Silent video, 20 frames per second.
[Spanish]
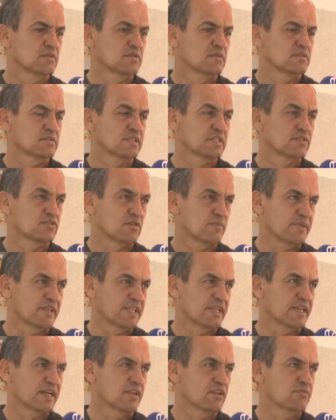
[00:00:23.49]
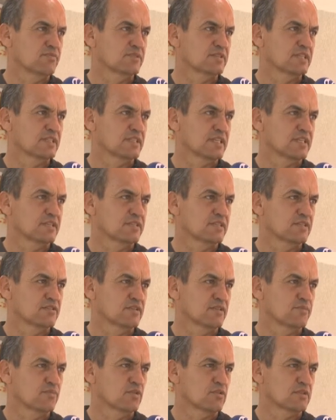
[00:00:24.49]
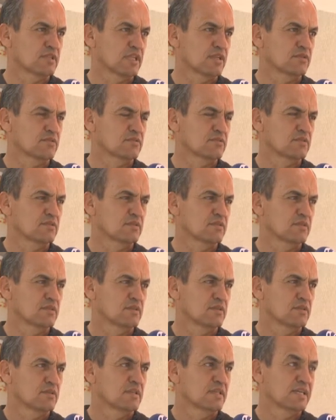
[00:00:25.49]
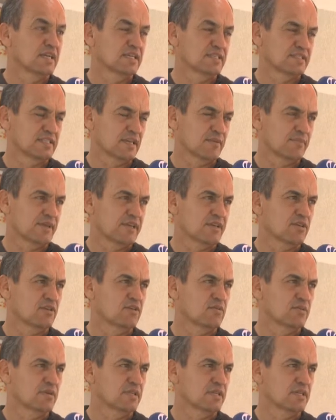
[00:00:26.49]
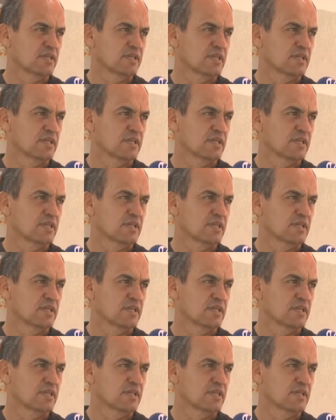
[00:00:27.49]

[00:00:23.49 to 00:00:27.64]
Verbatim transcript: centroamericanos pues, que están siendo deportados hacia México, ¿verdad?